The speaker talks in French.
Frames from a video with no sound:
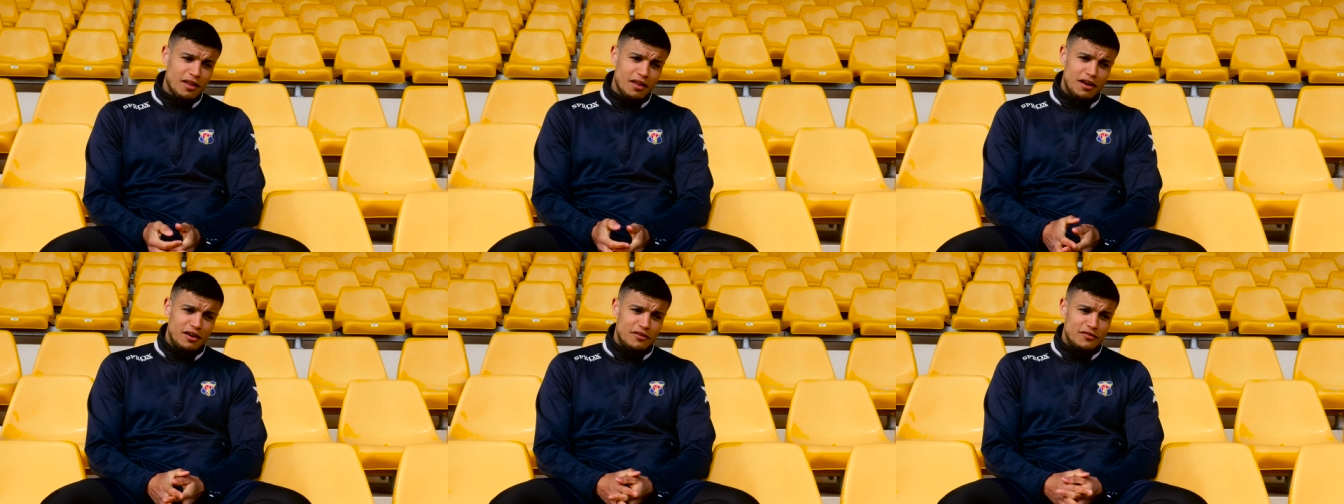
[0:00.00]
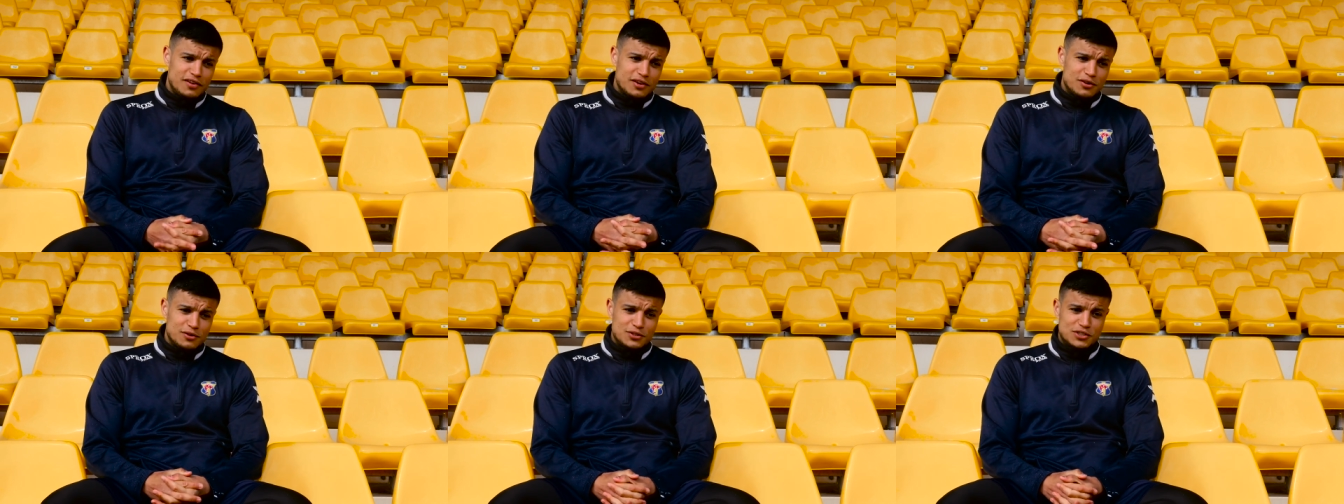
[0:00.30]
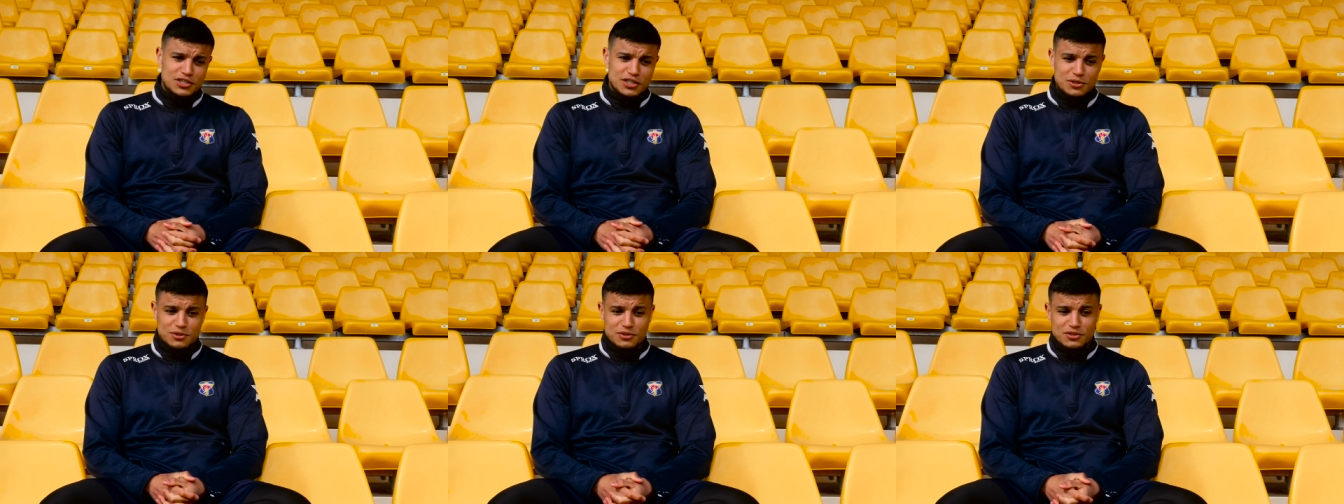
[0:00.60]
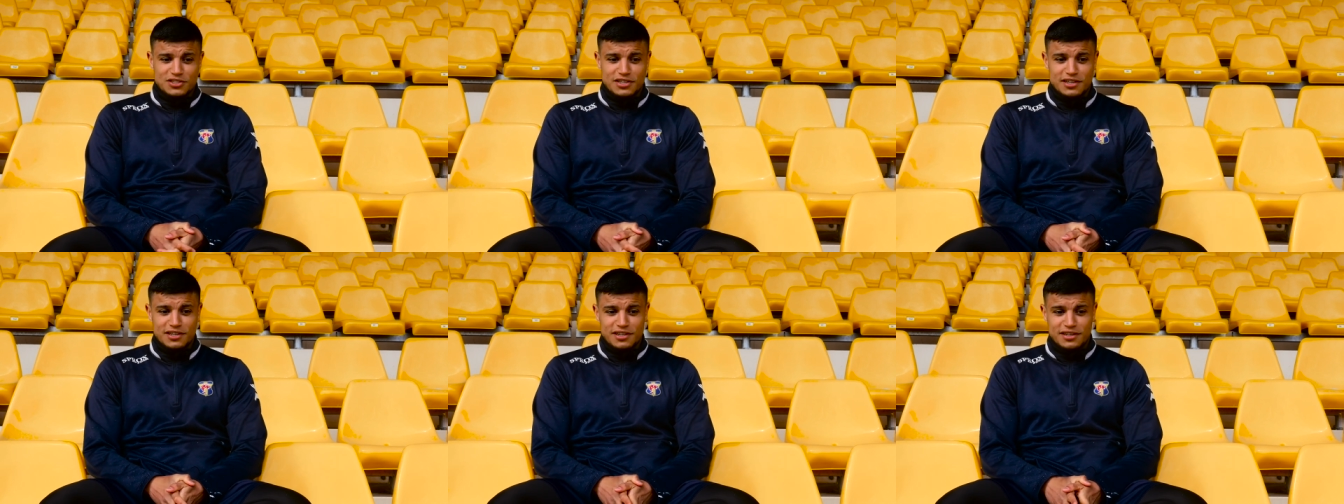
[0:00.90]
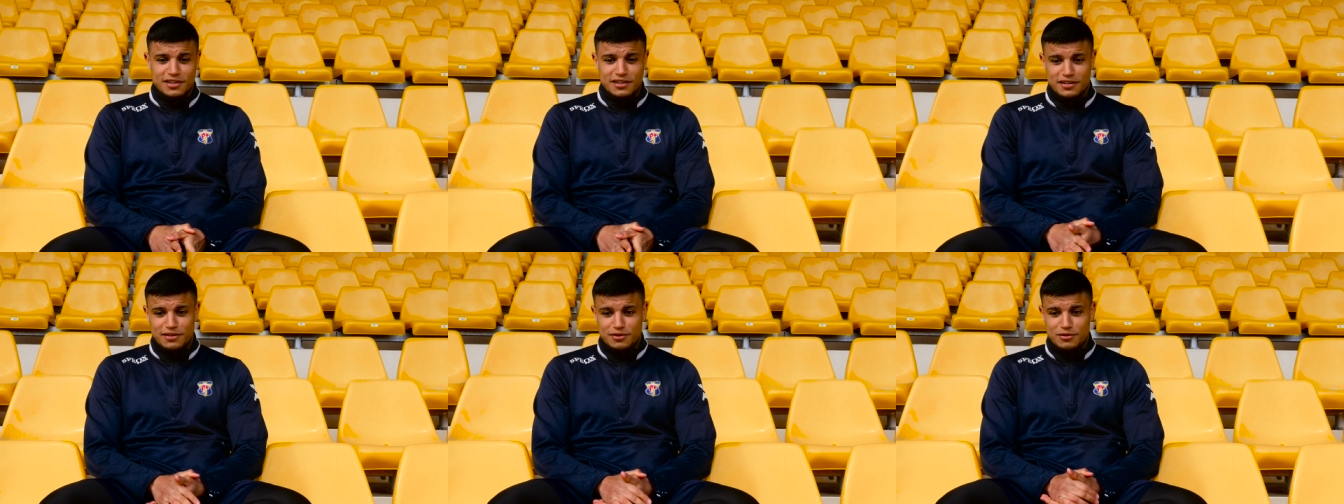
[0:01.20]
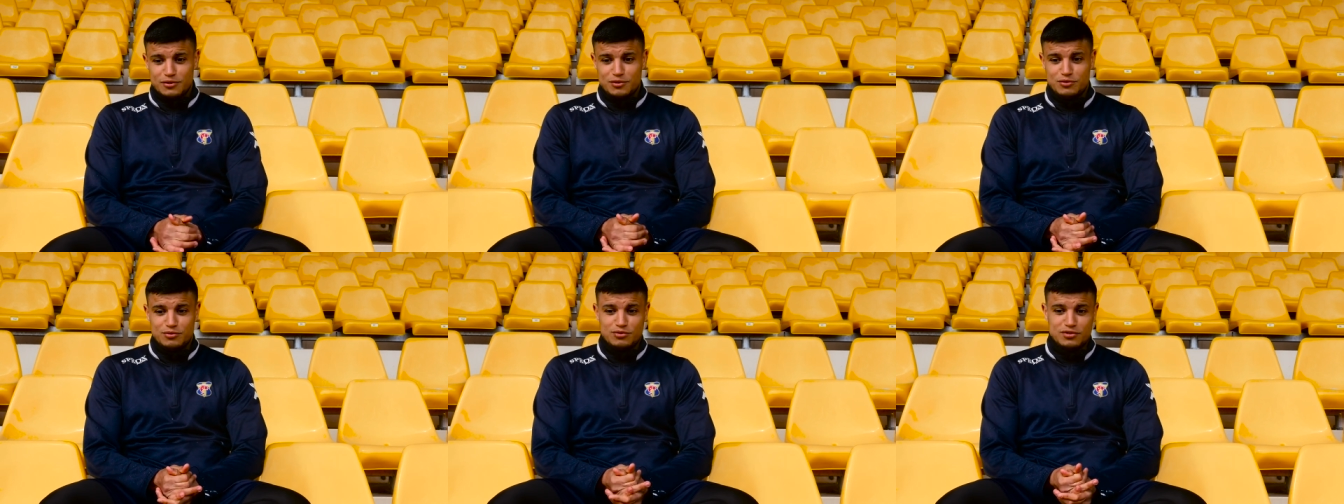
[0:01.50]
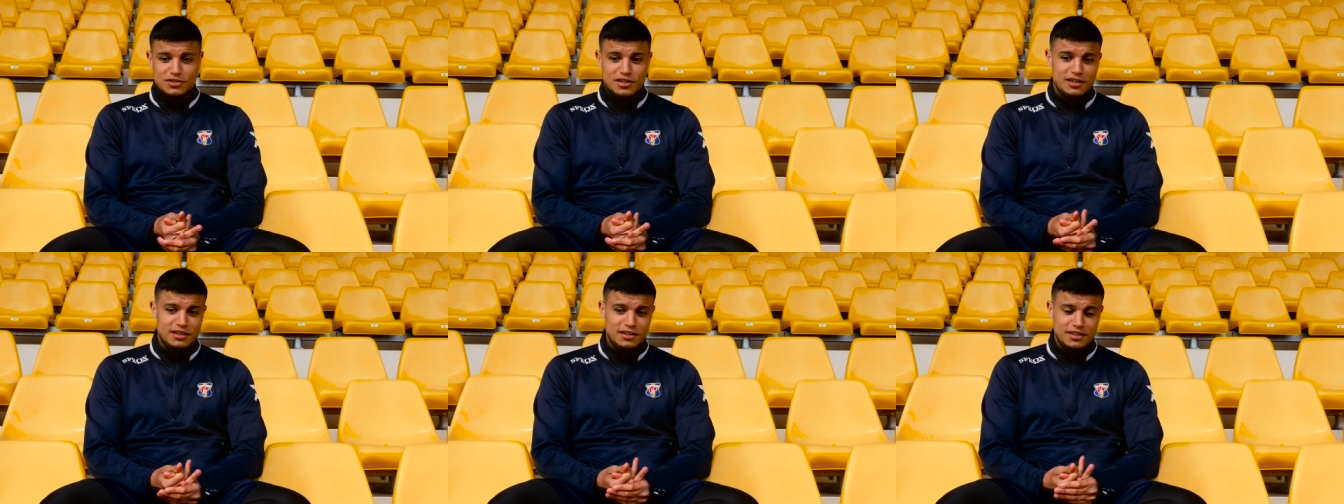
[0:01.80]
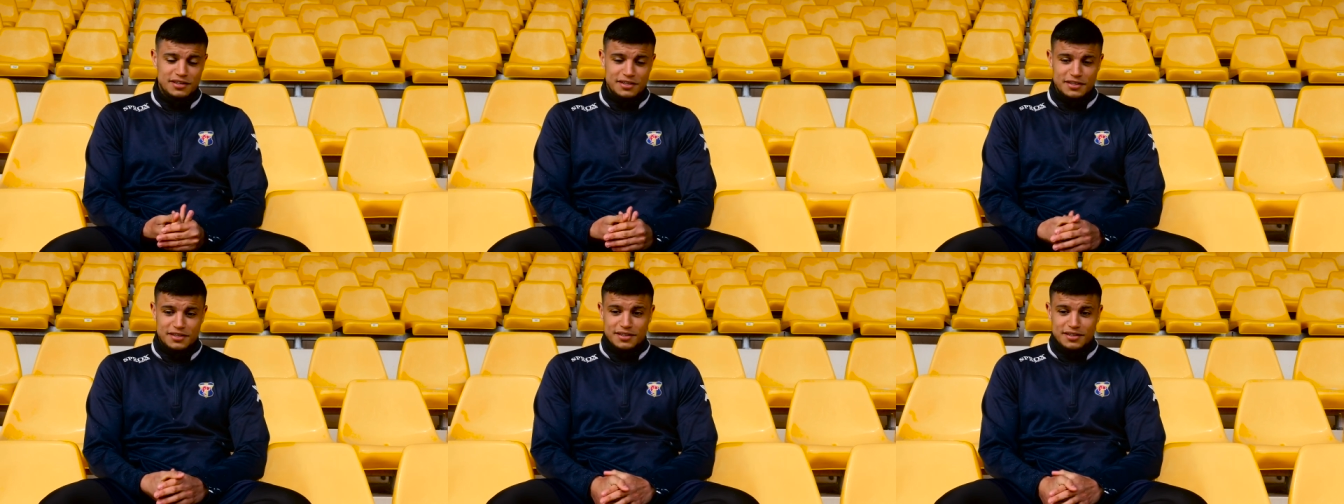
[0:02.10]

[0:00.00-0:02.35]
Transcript: avec le chirurgien, tout ça.